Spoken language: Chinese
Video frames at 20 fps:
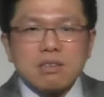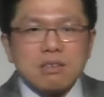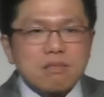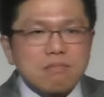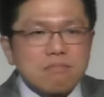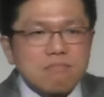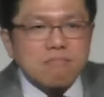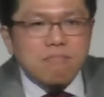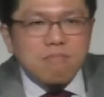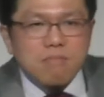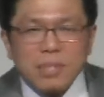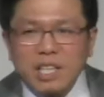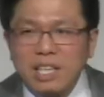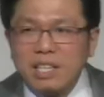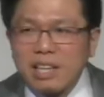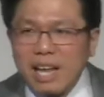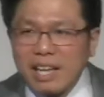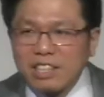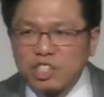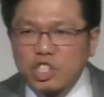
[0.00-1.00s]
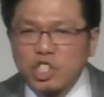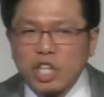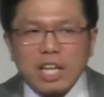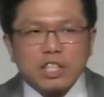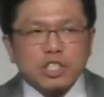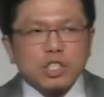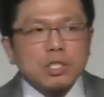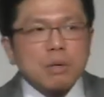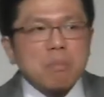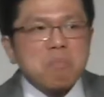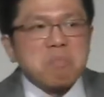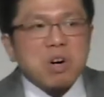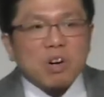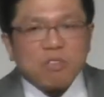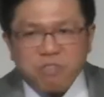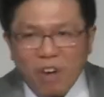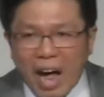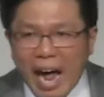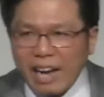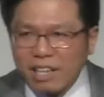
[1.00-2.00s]
在对上帝的知识里
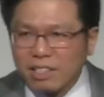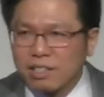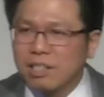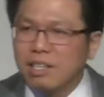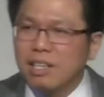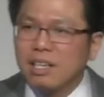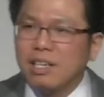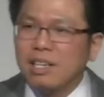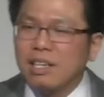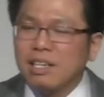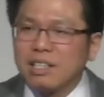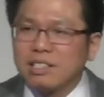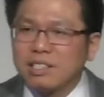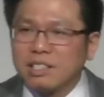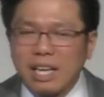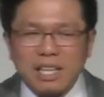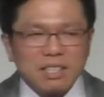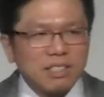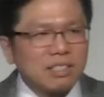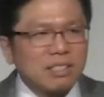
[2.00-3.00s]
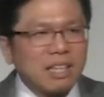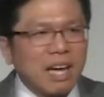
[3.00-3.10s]
建立起来，